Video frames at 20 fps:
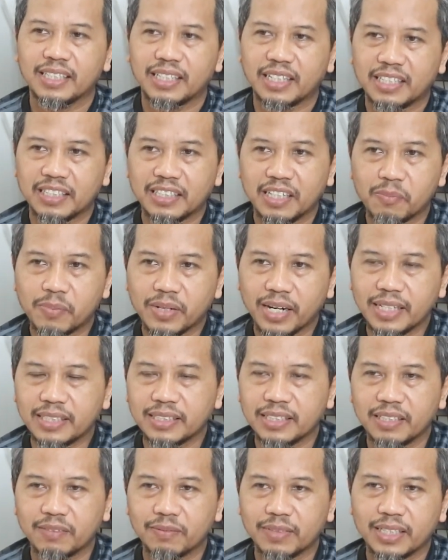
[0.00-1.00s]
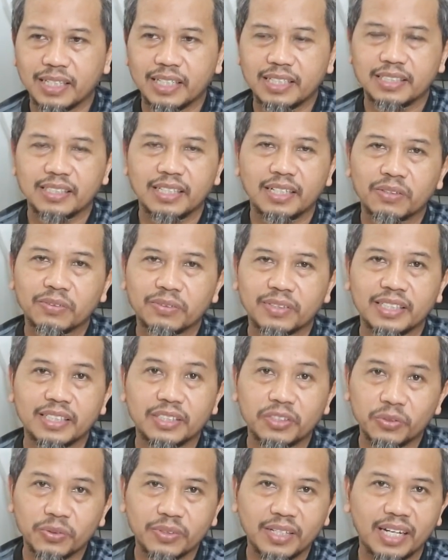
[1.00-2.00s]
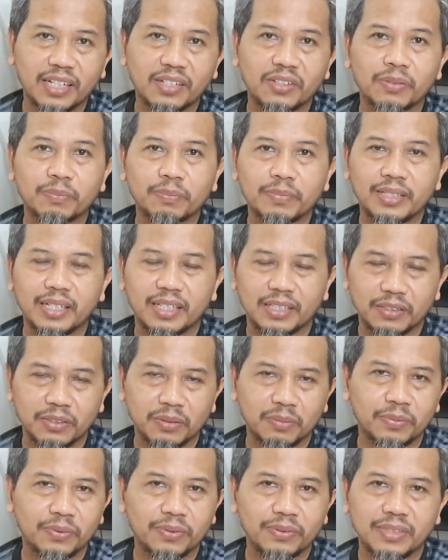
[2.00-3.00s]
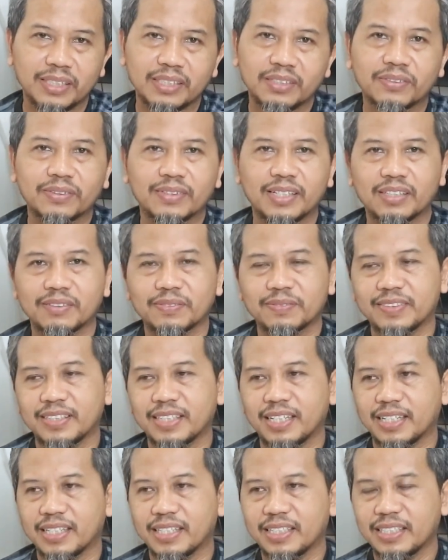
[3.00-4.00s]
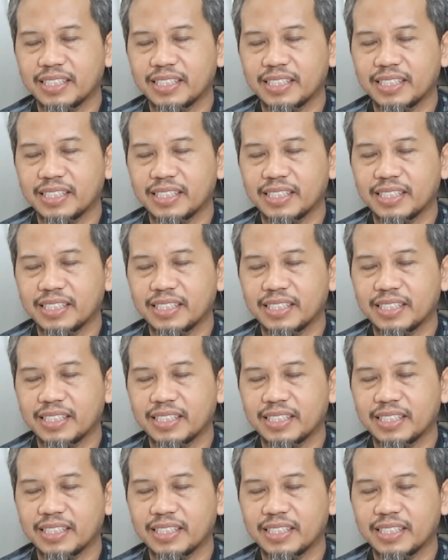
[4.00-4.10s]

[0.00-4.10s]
karena nggak berhasil maka dia rugi jutaan rupiah atau puluhan juta rupiah